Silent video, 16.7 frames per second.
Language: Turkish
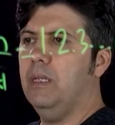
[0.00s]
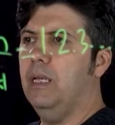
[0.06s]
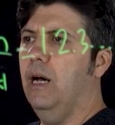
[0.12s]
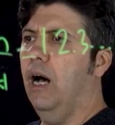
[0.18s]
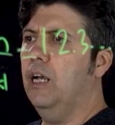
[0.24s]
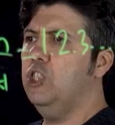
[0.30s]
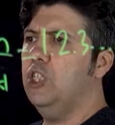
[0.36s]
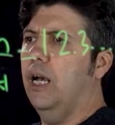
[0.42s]

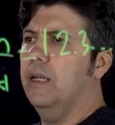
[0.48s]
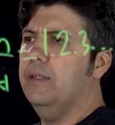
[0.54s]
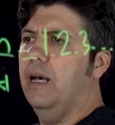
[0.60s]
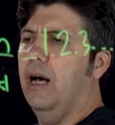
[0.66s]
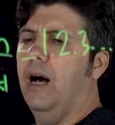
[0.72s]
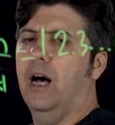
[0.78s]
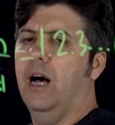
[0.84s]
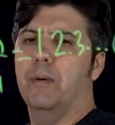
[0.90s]
Aşağıda
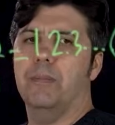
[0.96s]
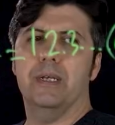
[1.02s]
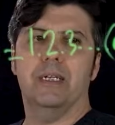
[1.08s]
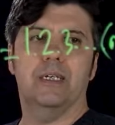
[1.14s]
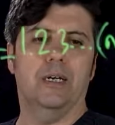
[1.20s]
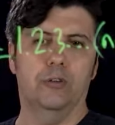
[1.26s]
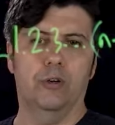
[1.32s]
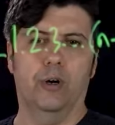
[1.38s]
A1
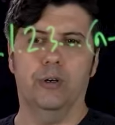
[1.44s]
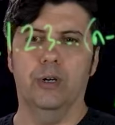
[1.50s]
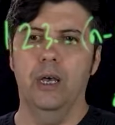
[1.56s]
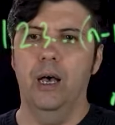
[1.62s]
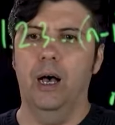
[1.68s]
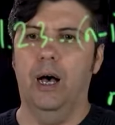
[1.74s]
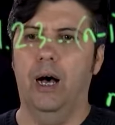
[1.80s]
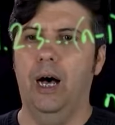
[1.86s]
kalıyor.
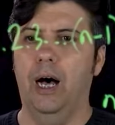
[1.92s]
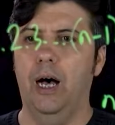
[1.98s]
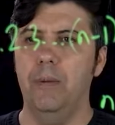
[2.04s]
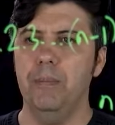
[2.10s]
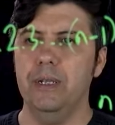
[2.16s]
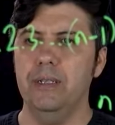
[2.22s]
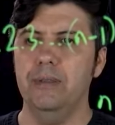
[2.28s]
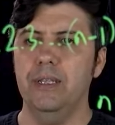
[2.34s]

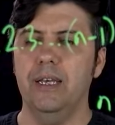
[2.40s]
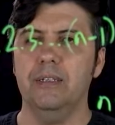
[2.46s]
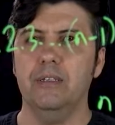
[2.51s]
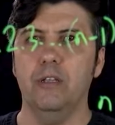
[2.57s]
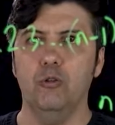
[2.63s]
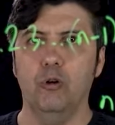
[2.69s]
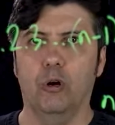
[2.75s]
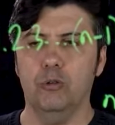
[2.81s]
A1'in değeri
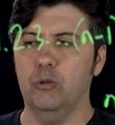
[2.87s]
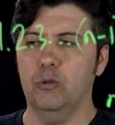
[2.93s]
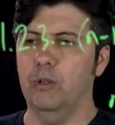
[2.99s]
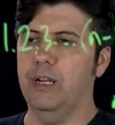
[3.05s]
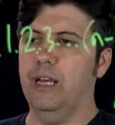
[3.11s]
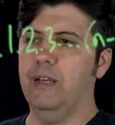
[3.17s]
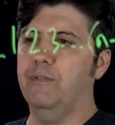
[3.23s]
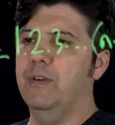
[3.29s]
de 4
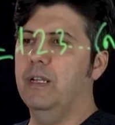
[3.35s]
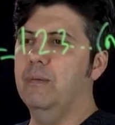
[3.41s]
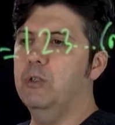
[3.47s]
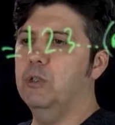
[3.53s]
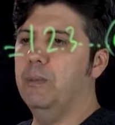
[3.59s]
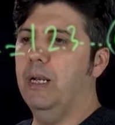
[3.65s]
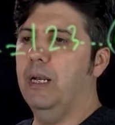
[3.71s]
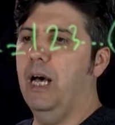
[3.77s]
olarak
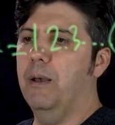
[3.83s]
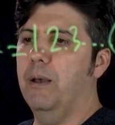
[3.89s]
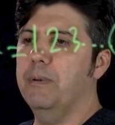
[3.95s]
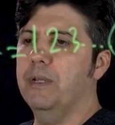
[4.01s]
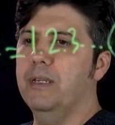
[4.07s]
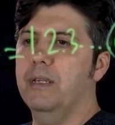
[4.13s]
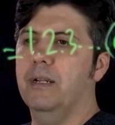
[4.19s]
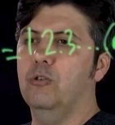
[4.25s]
verilmiş. Ben
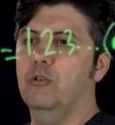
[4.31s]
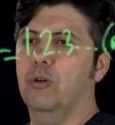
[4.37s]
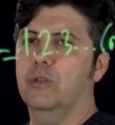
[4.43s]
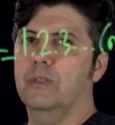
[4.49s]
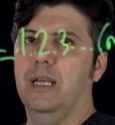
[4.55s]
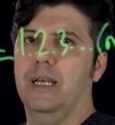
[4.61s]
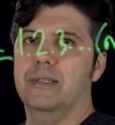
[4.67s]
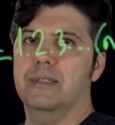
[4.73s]
A1'in yerine
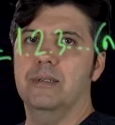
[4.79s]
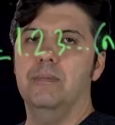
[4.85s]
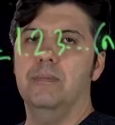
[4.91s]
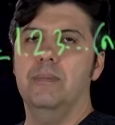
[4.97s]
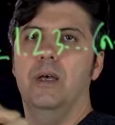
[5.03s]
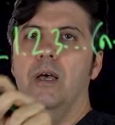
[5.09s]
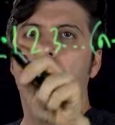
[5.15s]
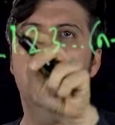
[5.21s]
4 yazdım.
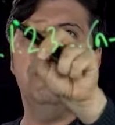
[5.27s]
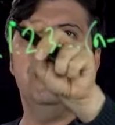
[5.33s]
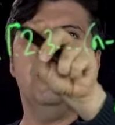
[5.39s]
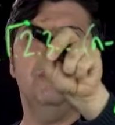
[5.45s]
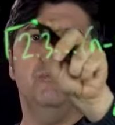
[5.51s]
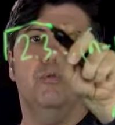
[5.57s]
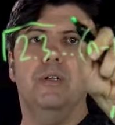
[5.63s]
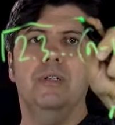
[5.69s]

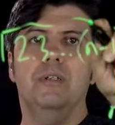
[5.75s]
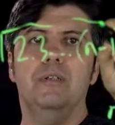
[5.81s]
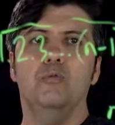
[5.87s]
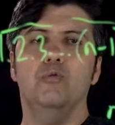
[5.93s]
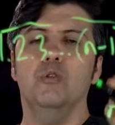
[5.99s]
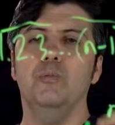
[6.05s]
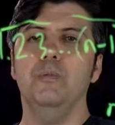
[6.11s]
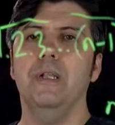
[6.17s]
Peki buranın
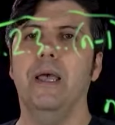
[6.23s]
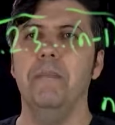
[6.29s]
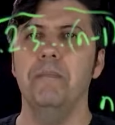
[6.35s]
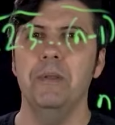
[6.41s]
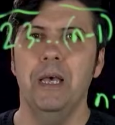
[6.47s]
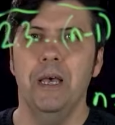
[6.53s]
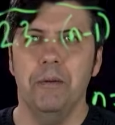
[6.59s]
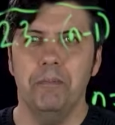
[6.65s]
durumu ne?
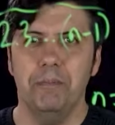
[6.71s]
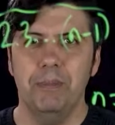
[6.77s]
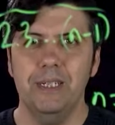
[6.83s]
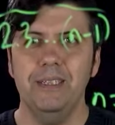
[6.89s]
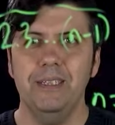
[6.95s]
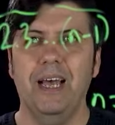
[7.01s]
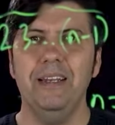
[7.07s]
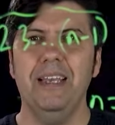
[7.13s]

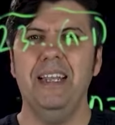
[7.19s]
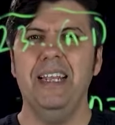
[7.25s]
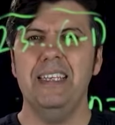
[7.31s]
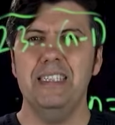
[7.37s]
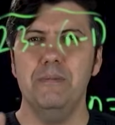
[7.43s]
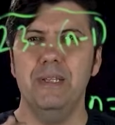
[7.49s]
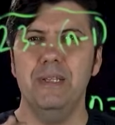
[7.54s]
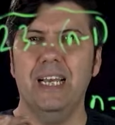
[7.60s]
Birden
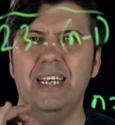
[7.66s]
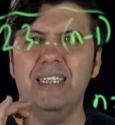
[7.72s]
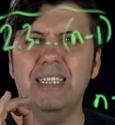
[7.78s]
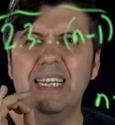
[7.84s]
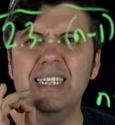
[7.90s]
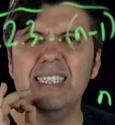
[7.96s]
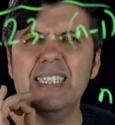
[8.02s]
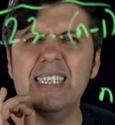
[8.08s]
n-1'e
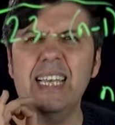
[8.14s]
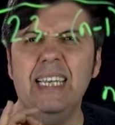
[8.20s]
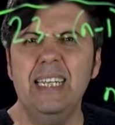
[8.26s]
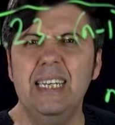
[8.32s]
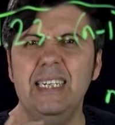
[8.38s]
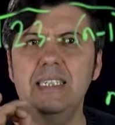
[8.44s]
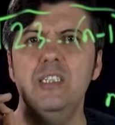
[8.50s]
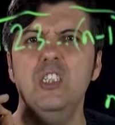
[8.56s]
kadar
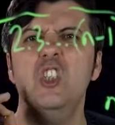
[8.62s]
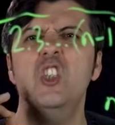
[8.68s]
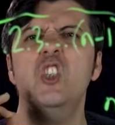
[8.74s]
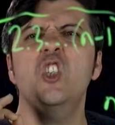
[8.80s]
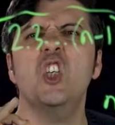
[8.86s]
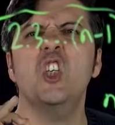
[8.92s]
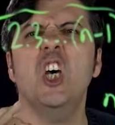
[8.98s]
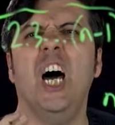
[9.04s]
sayıların
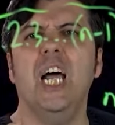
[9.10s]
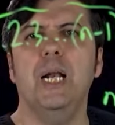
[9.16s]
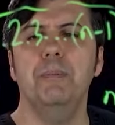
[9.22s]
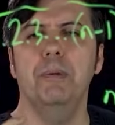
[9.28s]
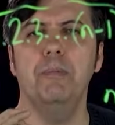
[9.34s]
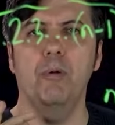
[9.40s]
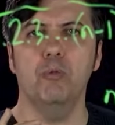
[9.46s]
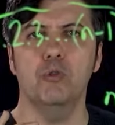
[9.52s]

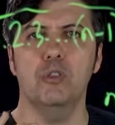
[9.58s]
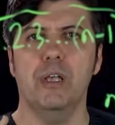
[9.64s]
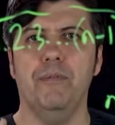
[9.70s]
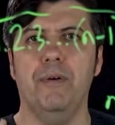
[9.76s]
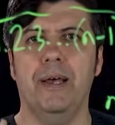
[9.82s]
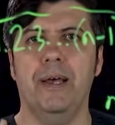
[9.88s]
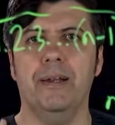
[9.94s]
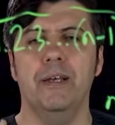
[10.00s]
çarpımı bu
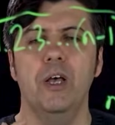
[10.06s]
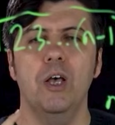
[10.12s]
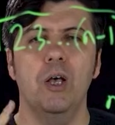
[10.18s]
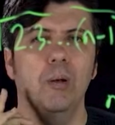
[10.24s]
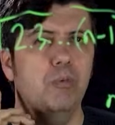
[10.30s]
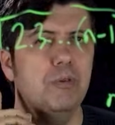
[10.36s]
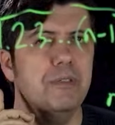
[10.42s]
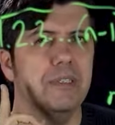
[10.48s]
sefer.
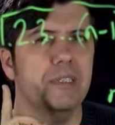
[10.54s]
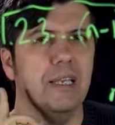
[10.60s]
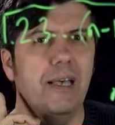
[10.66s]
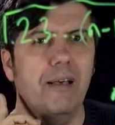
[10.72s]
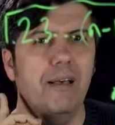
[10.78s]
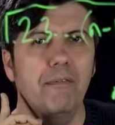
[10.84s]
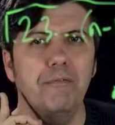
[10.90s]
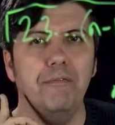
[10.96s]
Bu
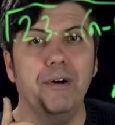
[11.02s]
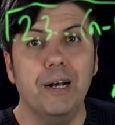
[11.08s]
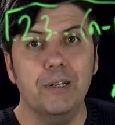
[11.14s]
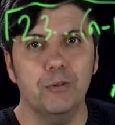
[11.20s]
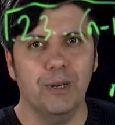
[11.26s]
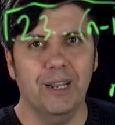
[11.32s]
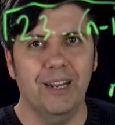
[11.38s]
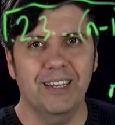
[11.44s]
size
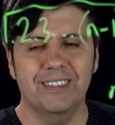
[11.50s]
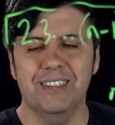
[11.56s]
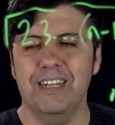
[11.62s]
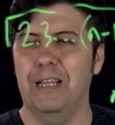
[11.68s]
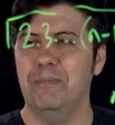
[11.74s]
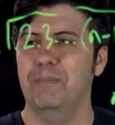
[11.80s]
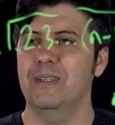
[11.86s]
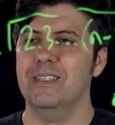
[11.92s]
faktöriyeli
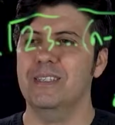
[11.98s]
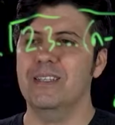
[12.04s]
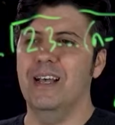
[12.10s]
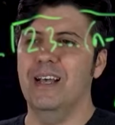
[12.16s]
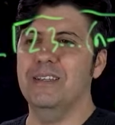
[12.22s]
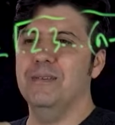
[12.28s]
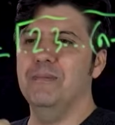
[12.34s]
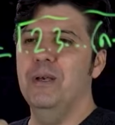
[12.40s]
hatırlatması
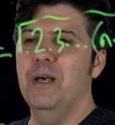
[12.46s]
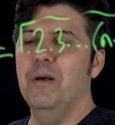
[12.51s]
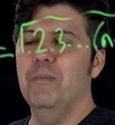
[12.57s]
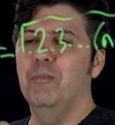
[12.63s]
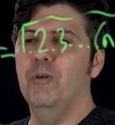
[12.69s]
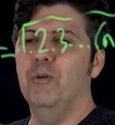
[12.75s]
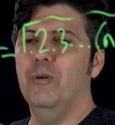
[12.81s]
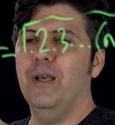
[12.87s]
lazım.
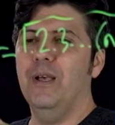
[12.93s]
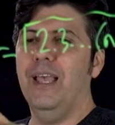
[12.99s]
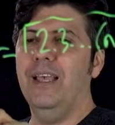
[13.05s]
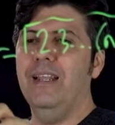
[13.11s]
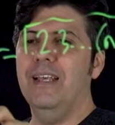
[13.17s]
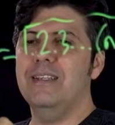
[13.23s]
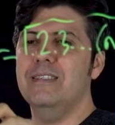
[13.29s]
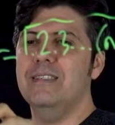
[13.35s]
Bu
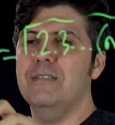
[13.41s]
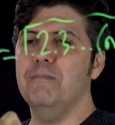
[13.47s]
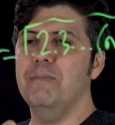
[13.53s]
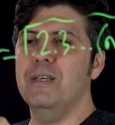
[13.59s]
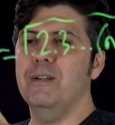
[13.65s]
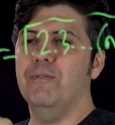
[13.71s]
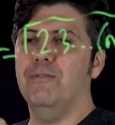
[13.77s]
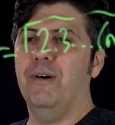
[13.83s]

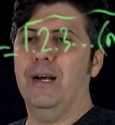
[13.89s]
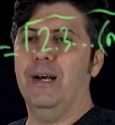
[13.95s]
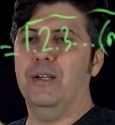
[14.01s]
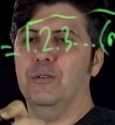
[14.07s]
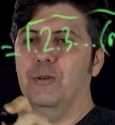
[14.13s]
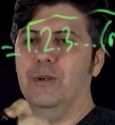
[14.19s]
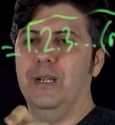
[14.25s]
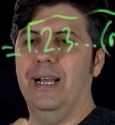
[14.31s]
n-1
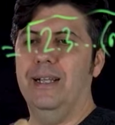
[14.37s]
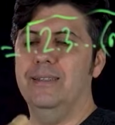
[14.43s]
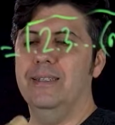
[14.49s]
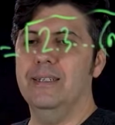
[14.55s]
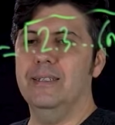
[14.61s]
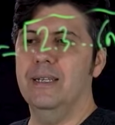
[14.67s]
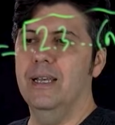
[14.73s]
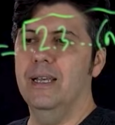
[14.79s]

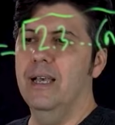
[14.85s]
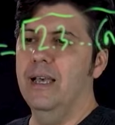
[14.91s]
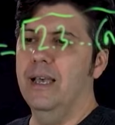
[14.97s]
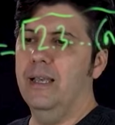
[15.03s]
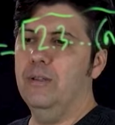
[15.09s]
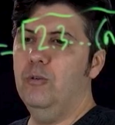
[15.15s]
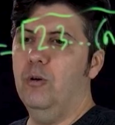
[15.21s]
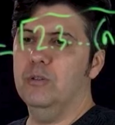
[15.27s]
faktöriyeldir.
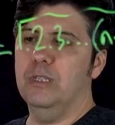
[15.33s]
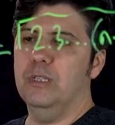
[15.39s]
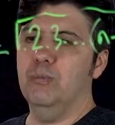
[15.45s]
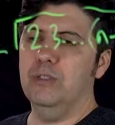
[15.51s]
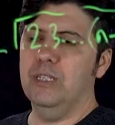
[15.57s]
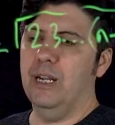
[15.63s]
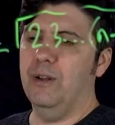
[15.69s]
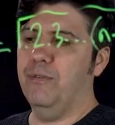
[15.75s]
E 4'ü de
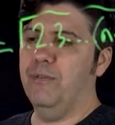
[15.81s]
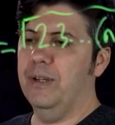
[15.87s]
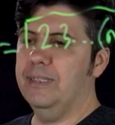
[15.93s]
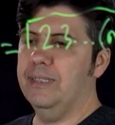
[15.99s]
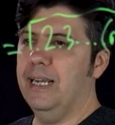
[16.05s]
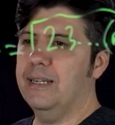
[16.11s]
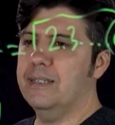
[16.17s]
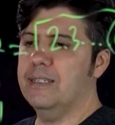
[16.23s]
bu tarafa
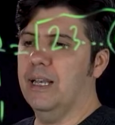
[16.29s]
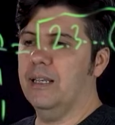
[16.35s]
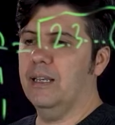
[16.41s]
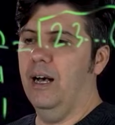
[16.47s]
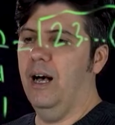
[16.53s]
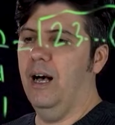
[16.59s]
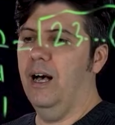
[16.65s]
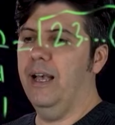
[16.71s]

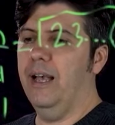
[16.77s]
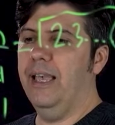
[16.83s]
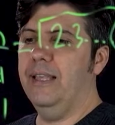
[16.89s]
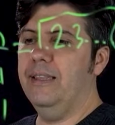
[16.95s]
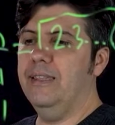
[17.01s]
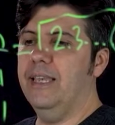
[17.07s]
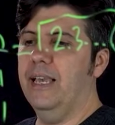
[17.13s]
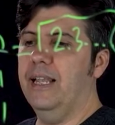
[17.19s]
atarsak
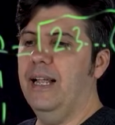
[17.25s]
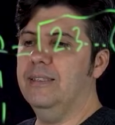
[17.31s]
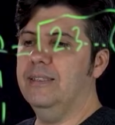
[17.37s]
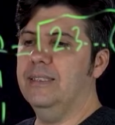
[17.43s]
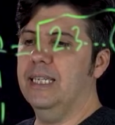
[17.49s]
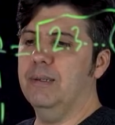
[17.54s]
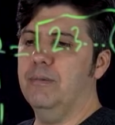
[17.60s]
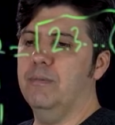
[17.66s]
an genel
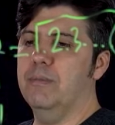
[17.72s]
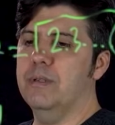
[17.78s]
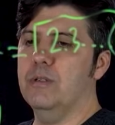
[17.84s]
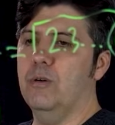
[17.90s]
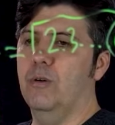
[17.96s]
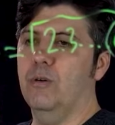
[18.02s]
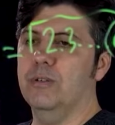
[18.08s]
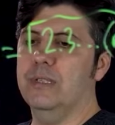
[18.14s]
terimimiz
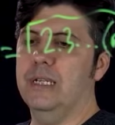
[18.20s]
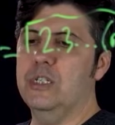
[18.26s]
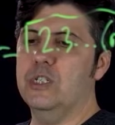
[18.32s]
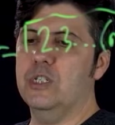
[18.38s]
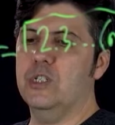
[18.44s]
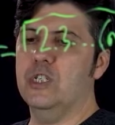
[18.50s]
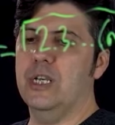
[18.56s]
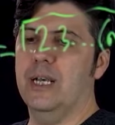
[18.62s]
ortaya
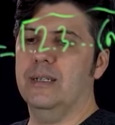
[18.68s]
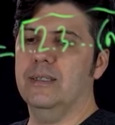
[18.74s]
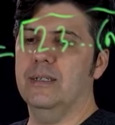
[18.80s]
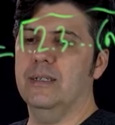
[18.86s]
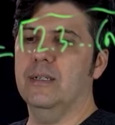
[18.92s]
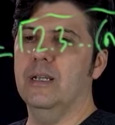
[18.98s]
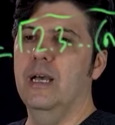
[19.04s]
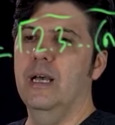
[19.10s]
çıkacaktır.